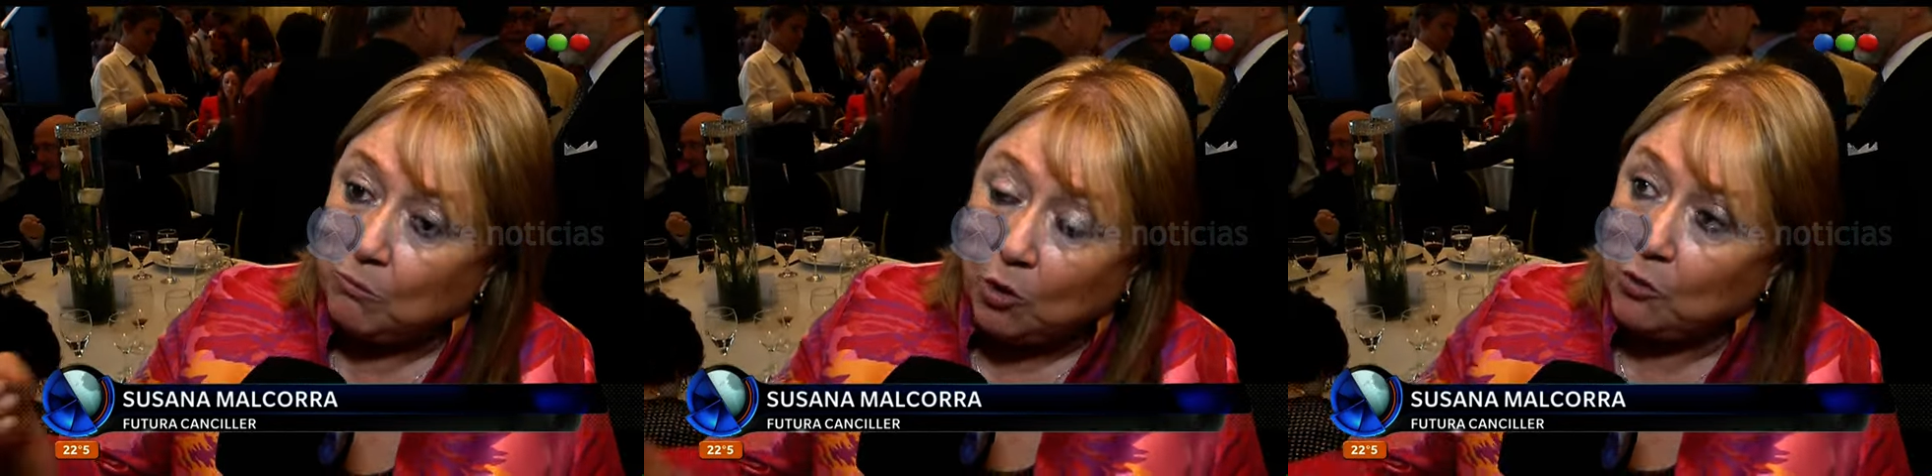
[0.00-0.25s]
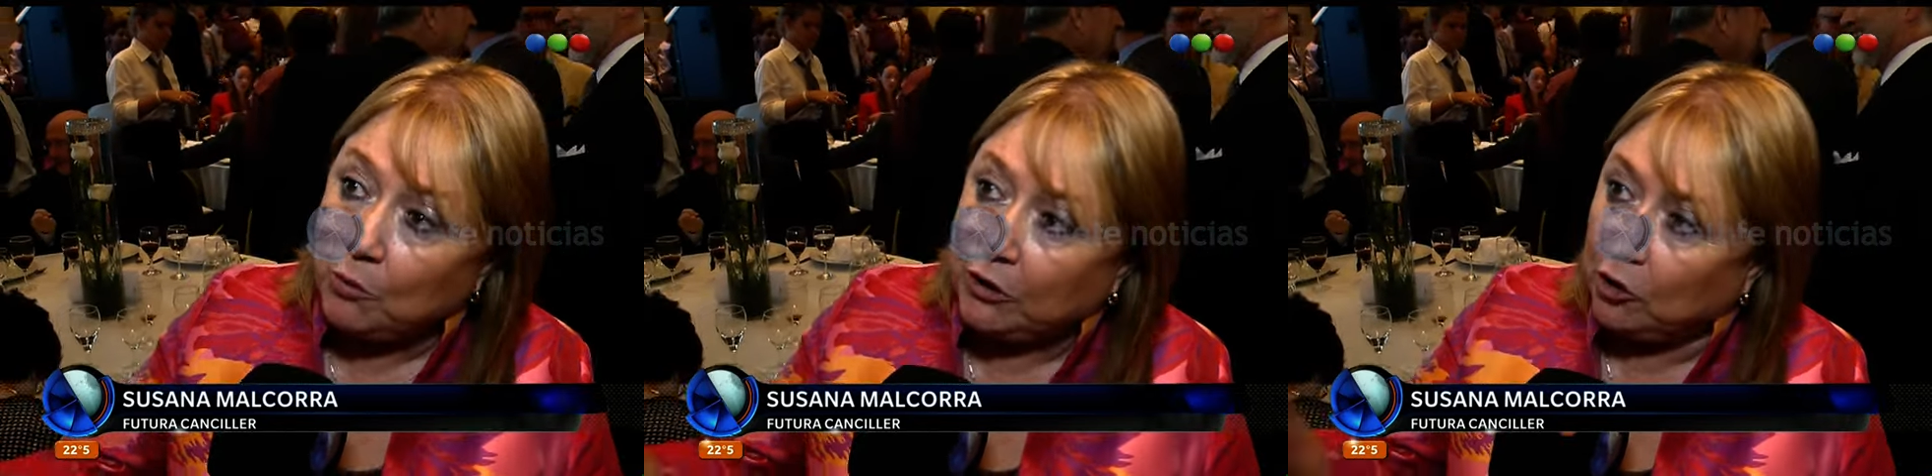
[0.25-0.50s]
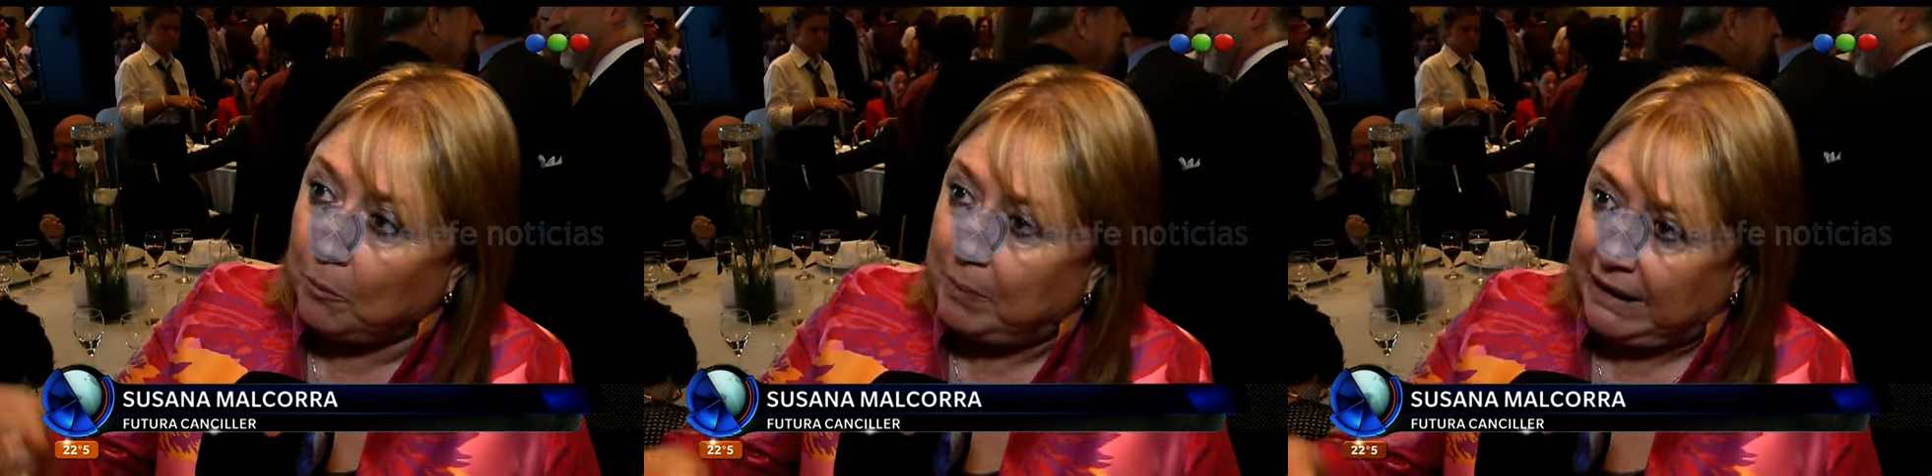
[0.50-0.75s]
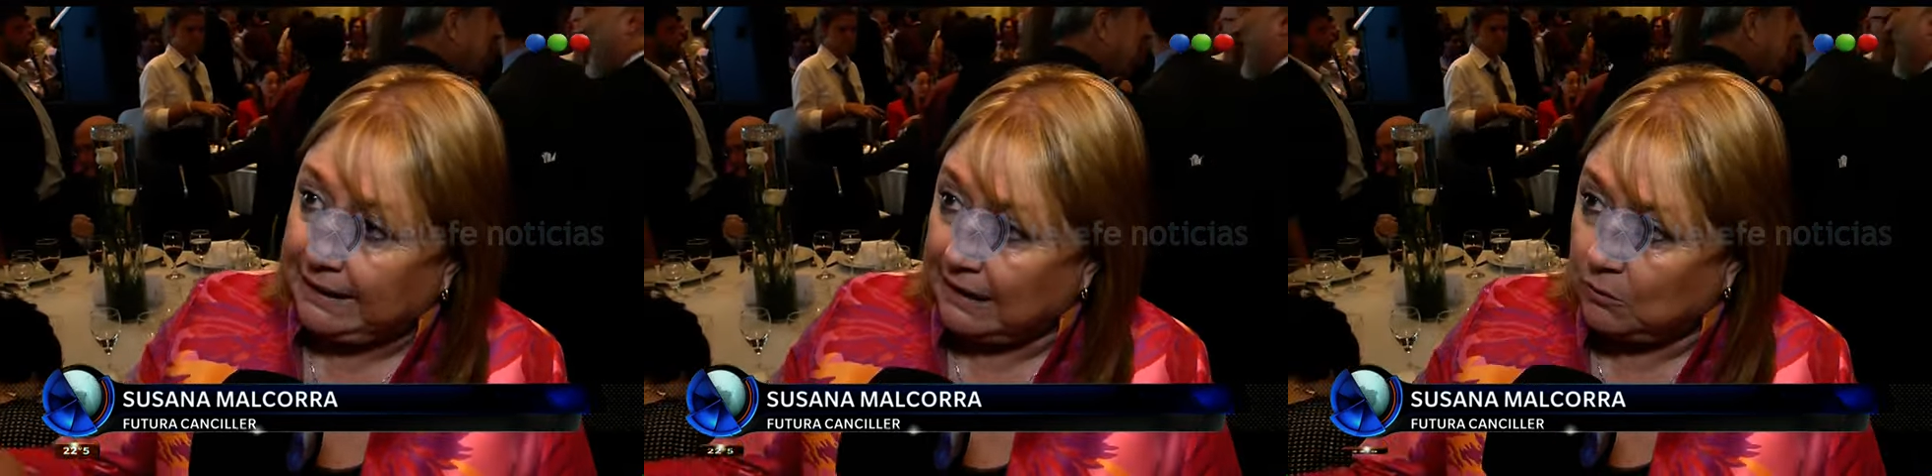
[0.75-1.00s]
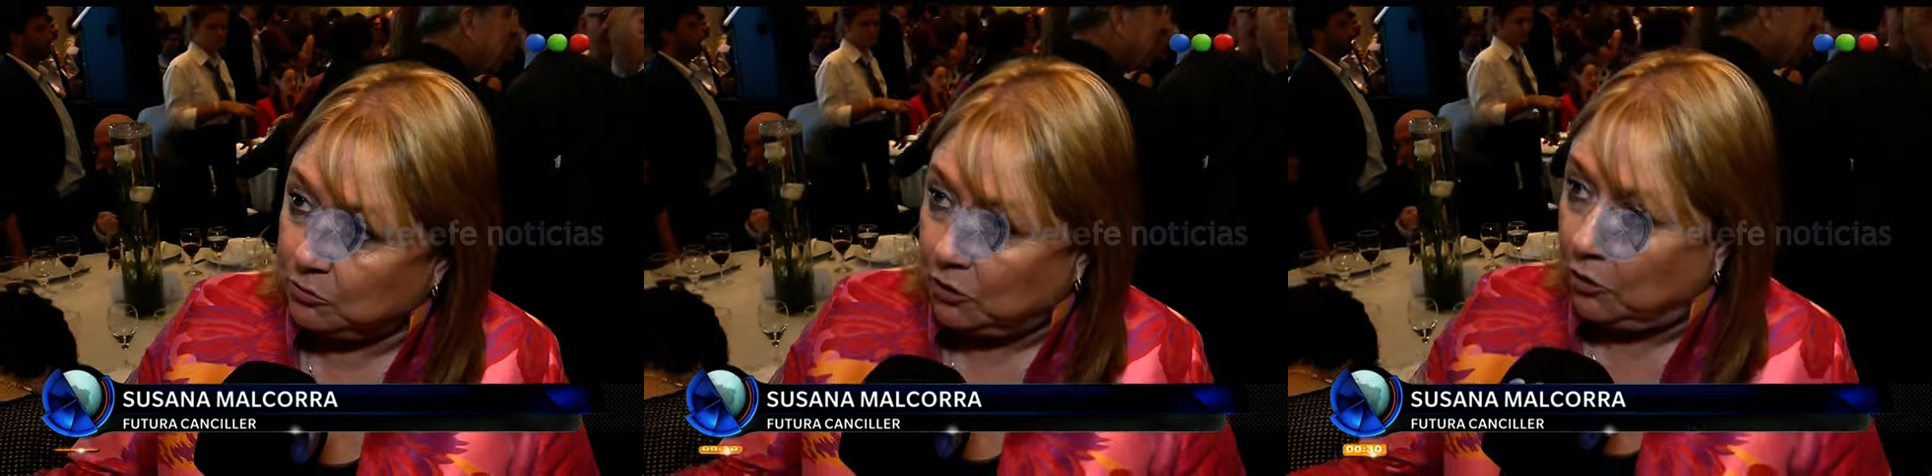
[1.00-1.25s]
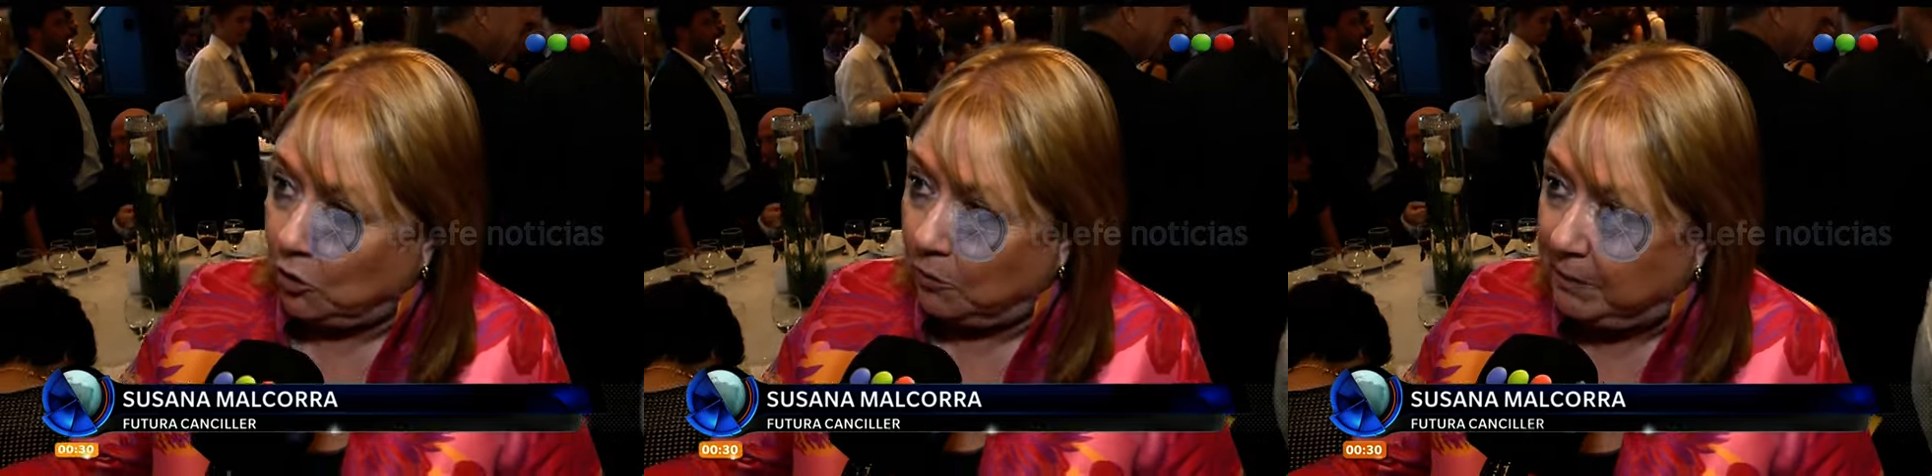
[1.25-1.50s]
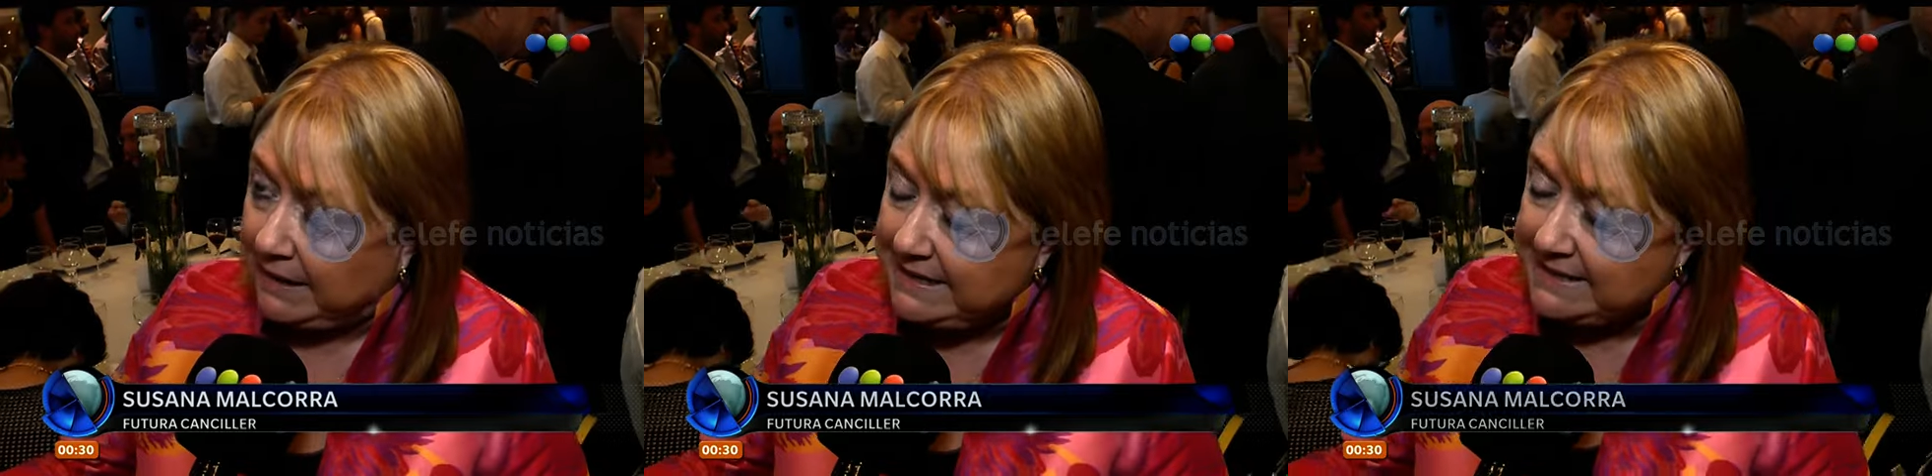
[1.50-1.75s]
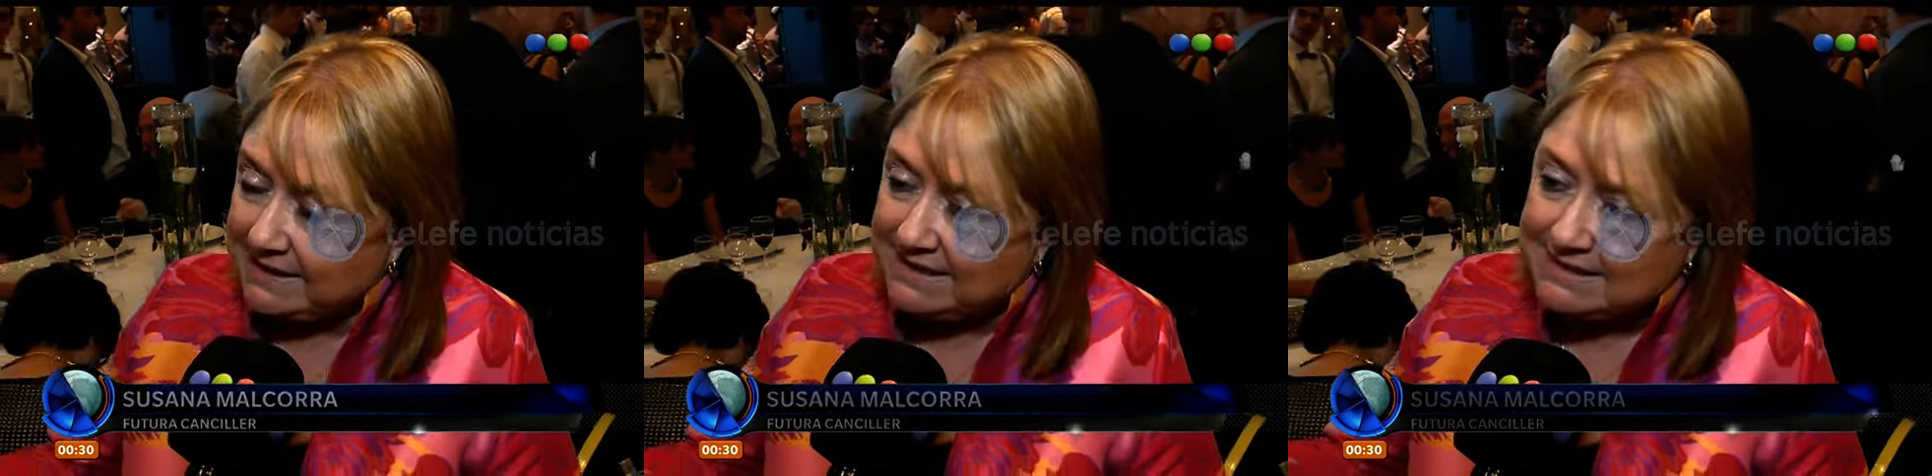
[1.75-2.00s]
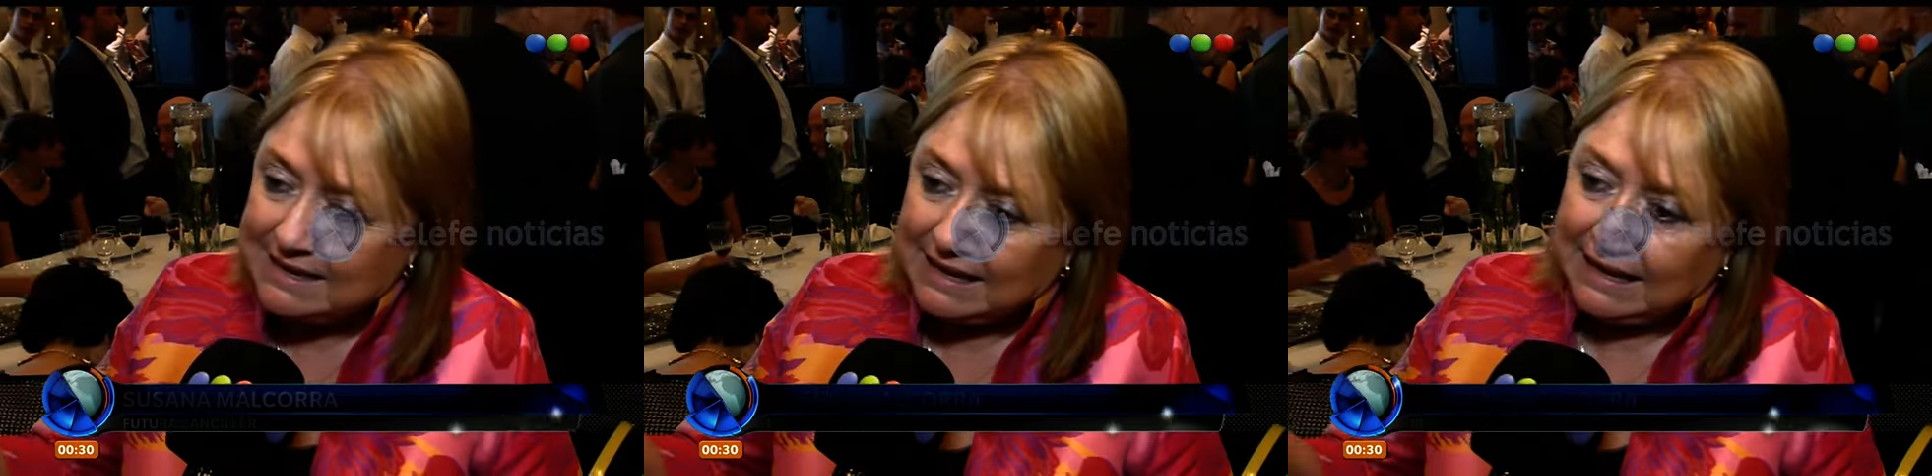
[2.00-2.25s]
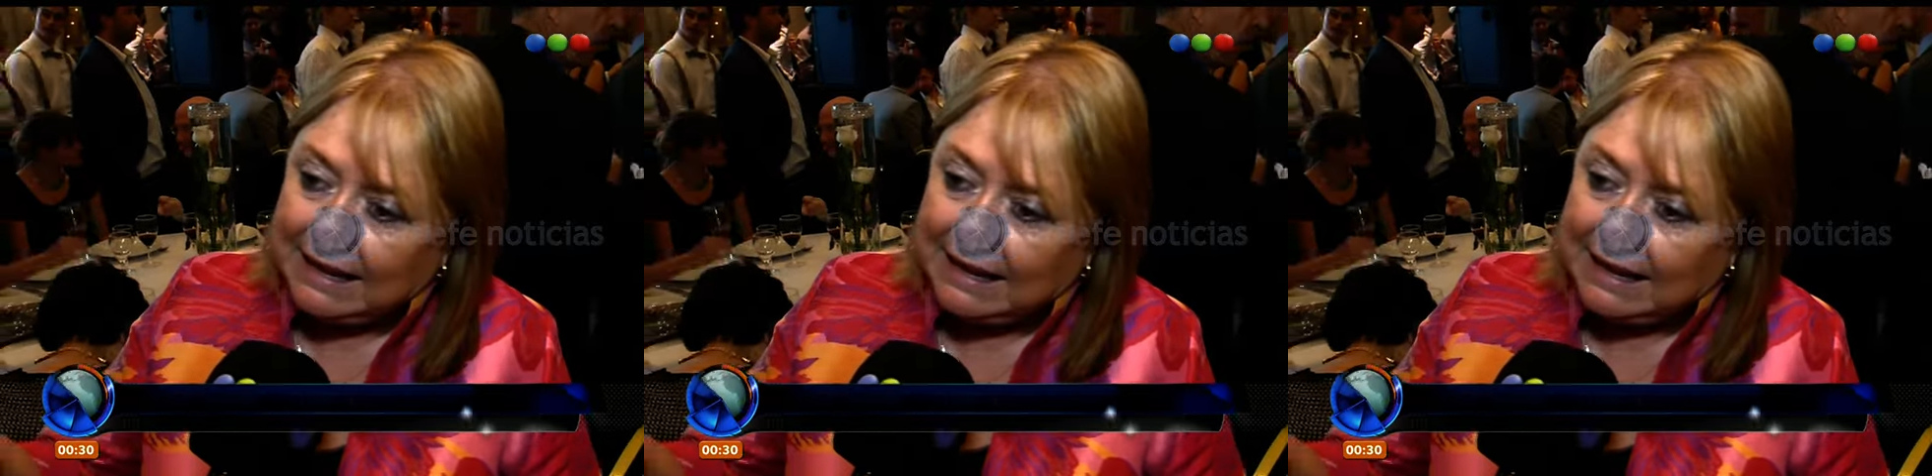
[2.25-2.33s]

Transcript: muy buenos para cada uno de los países.